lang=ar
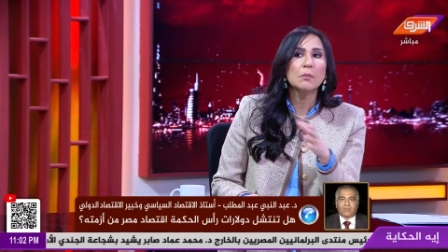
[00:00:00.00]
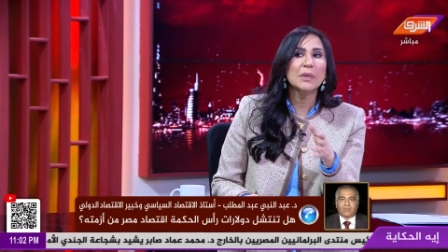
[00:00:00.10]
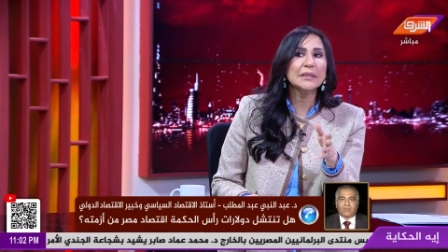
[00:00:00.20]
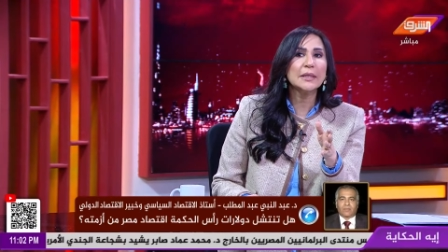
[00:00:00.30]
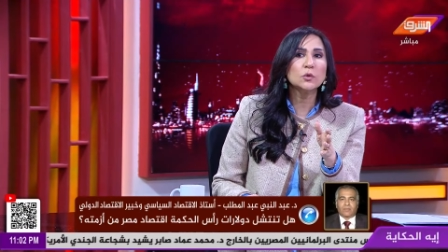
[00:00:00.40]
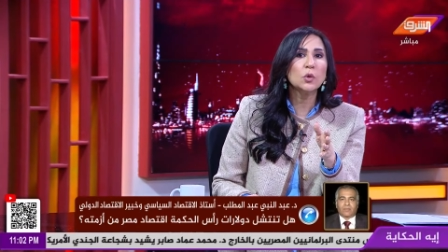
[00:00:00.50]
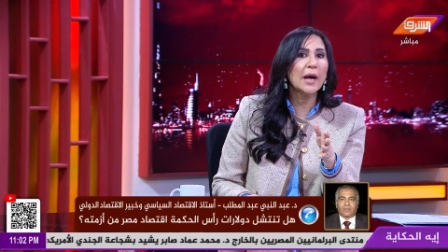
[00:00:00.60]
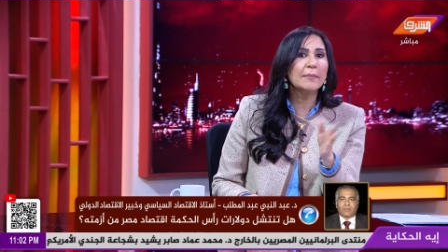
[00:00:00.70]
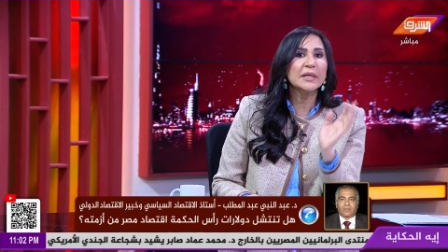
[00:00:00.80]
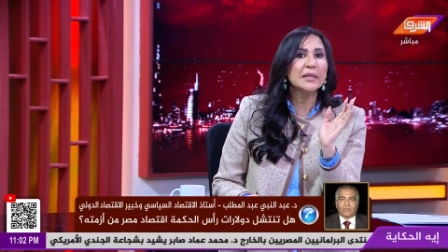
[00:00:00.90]
مثلا دول
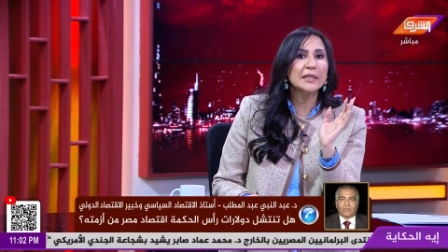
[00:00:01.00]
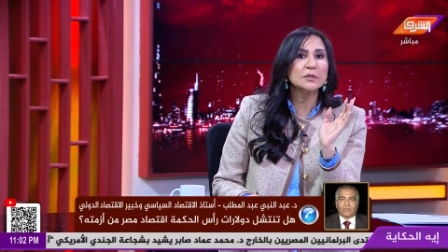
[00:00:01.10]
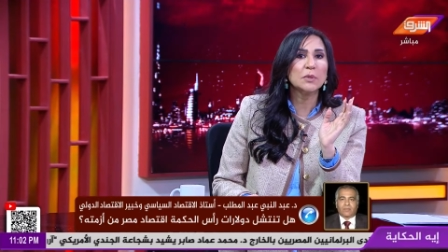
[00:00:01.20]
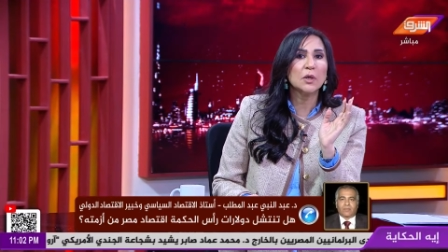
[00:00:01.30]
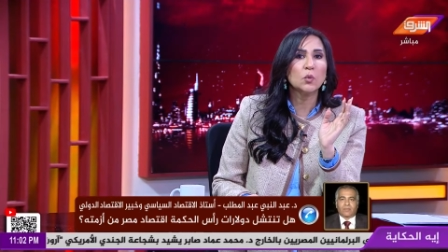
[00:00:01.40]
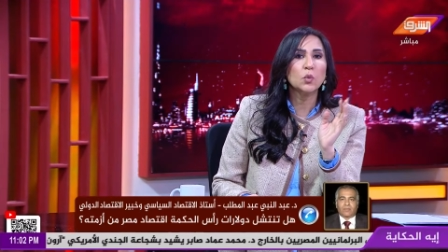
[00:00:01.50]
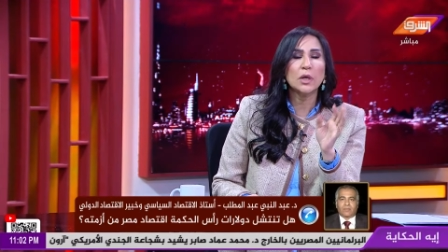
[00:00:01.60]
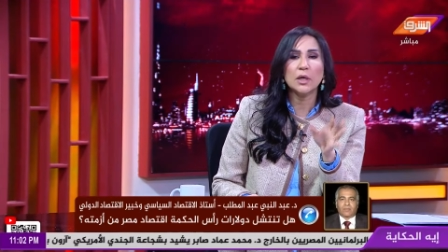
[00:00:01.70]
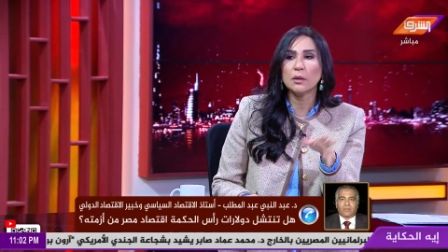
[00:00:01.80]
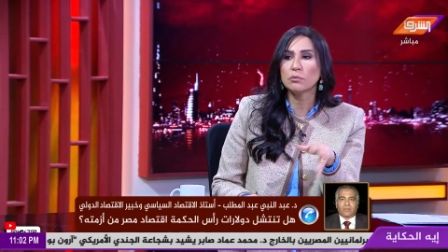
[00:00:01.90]
عاملين ازمه
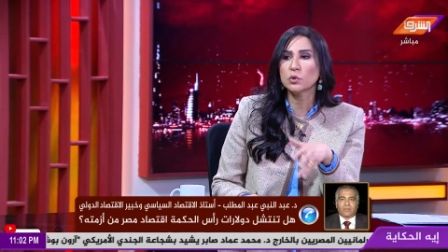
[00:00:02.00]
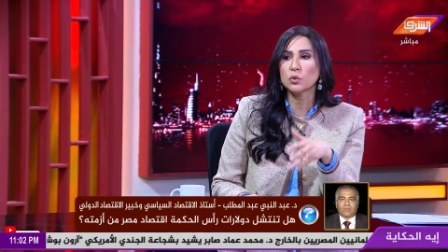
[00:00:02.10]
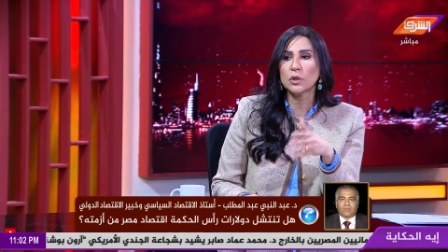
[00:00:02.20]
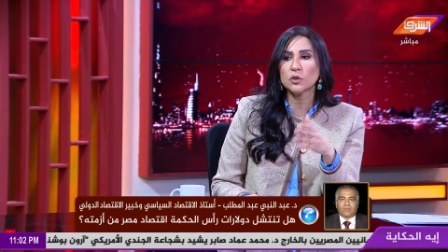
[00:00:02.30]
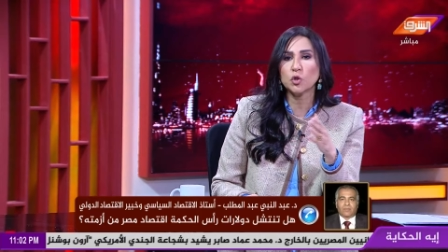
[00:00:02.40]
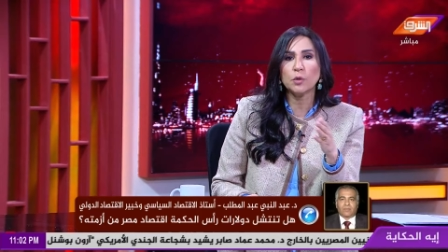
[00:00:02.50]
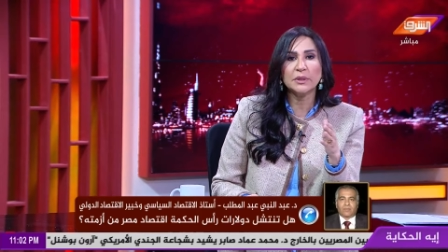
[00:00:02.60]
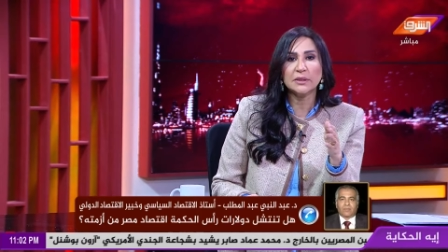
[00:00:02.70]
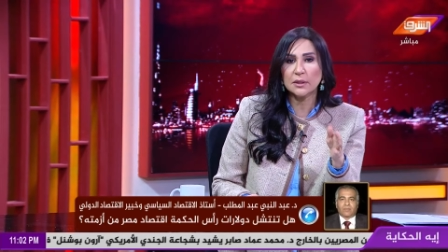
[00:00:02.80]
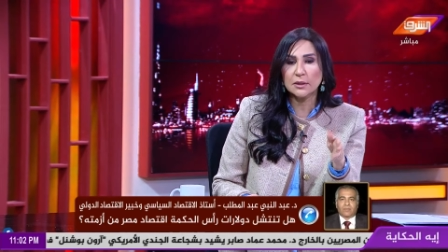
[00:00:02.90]
وبتوع
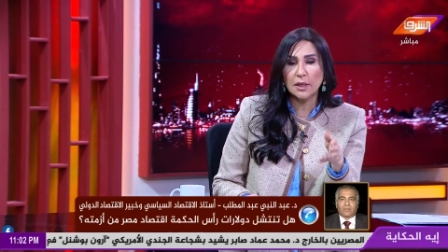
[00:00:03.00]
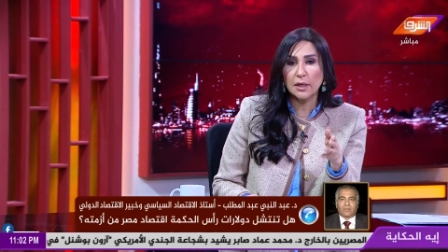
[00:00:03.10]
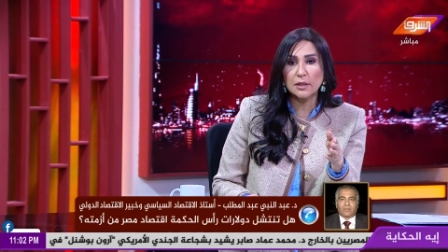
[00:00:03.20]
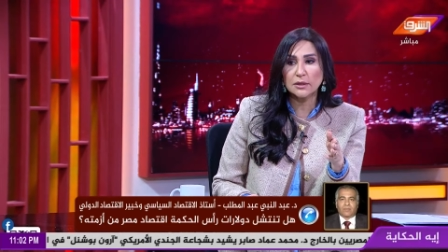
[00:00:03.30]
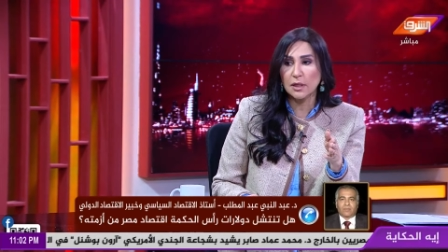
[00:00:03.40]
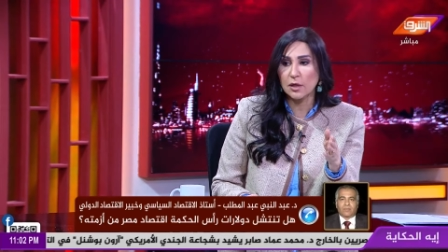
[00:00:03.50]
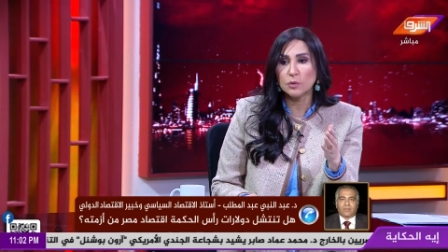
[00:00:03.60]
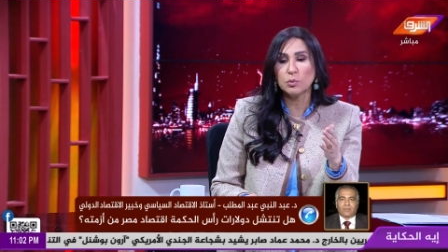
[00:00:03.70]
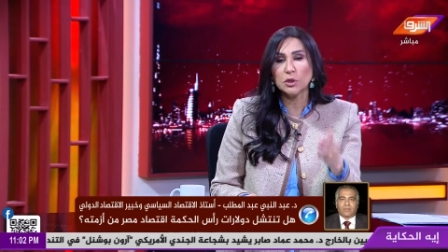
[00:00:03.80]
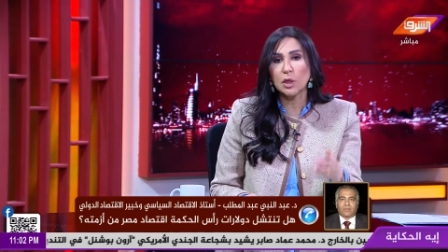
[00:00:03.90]
شعبه قطع غيار
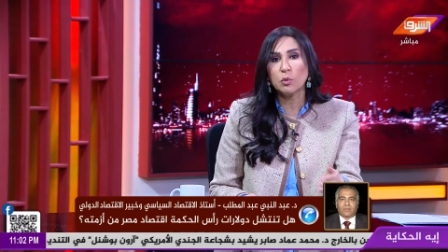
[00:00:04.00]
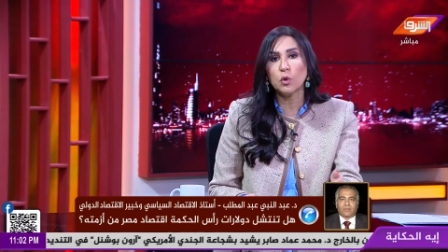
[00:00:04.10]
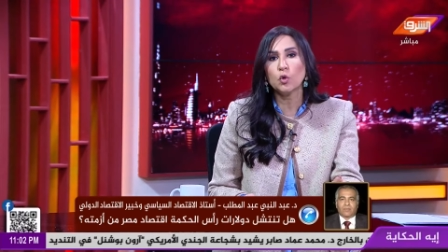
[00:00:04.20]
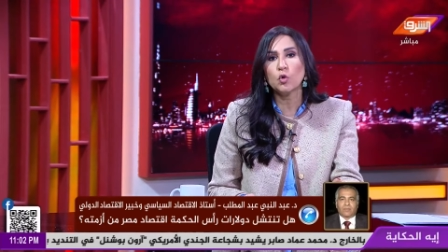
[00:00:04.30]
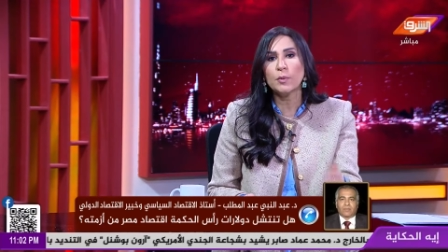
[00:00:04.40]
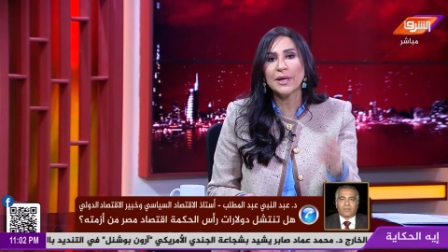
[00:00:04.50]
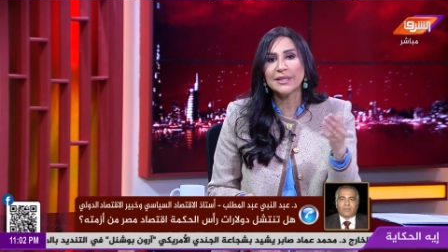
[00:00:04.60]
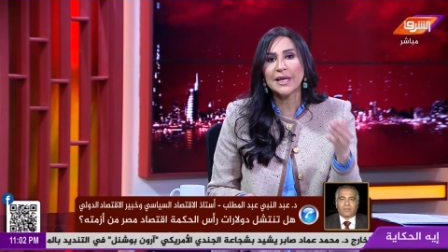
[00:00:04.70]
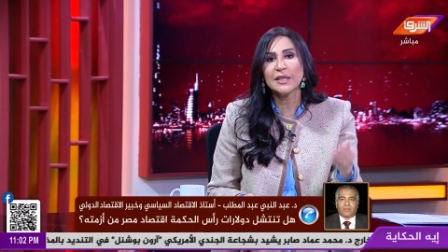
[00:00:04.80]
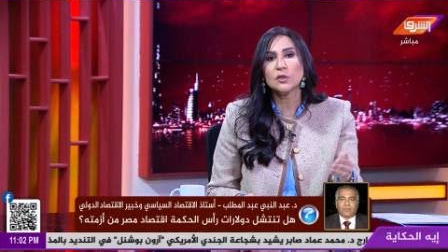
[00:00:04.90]
السيارات بيطالبوا الحكومه
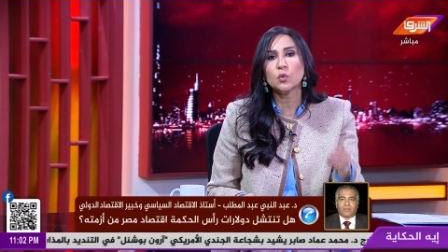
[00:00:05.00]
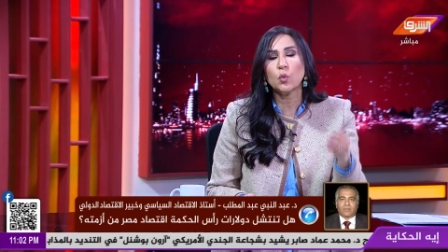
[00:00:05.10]
انها